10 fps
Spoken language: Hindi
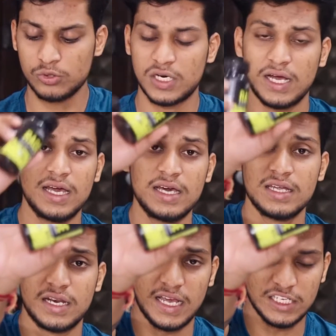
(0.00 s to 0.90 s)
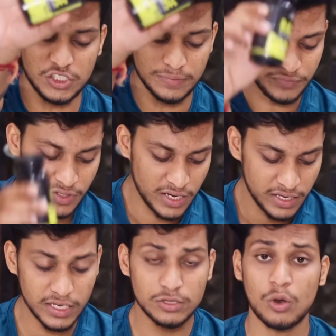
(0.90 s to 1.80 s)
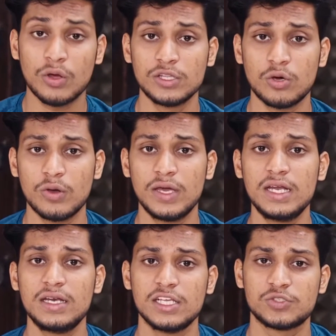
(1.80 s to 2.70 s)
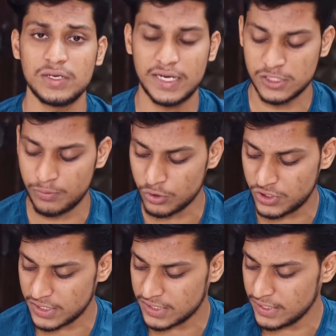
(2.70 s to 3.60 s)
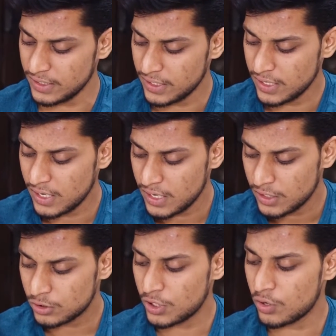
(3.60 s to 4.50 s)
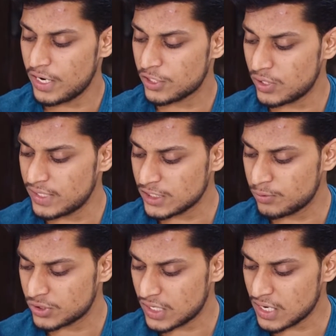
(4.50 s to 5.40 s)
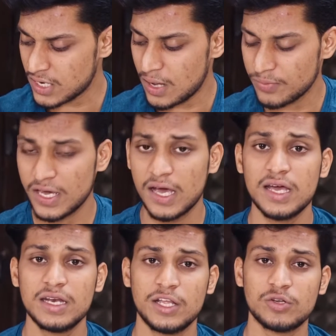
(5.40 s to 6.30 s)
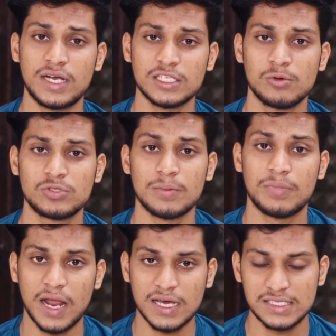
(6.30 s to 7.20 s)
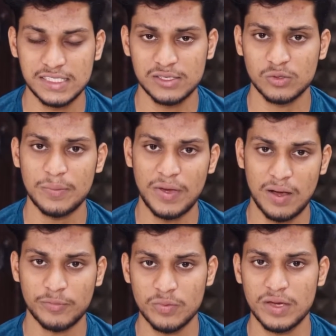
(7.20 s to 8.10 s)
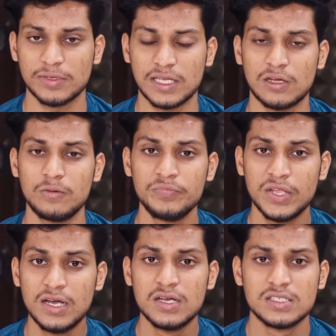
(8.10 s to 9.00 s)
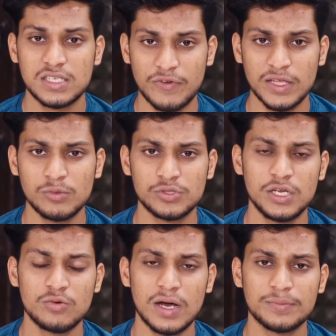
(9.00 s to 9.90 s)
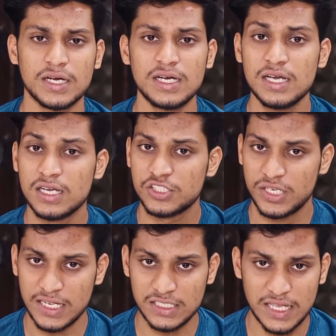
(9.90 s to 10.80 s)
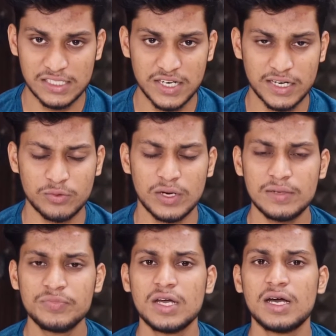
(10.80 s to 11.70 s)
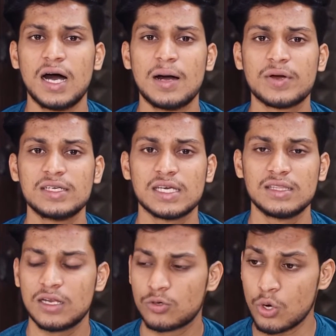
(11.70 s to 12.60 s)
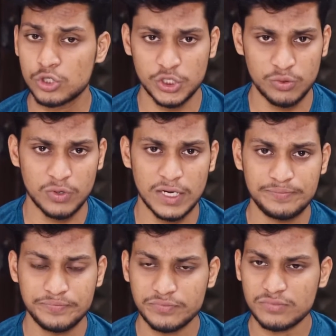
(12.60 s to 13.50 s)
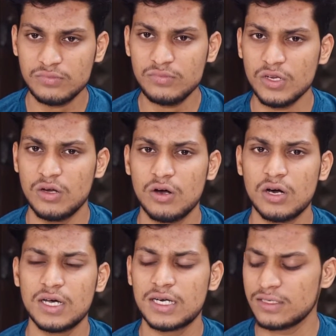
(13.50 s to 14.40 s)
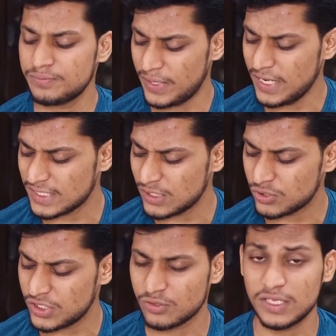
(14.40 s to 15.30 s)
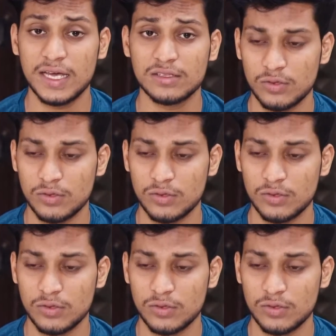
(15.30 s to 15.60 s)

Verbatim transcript: दूसरा है रेज ये दोनों की दोनों ही नेचुरल टेस्ट बूस्टर्स हैं तो देखो नेचुरल टेस्ट बूस्टर का काम क्या है नेचुरल टेस्ट बूस्टर बना किस चीज़ से होता है पहले आपको मैं ये बताता हूँ सफ़ेद मूसली हुआ आपका शिलाजीत एक्सट्रैक्ट हुआ आपका इसके अंदर गोक्षरू हुआ और भी ऐसी कुछ चीज़ होती है एक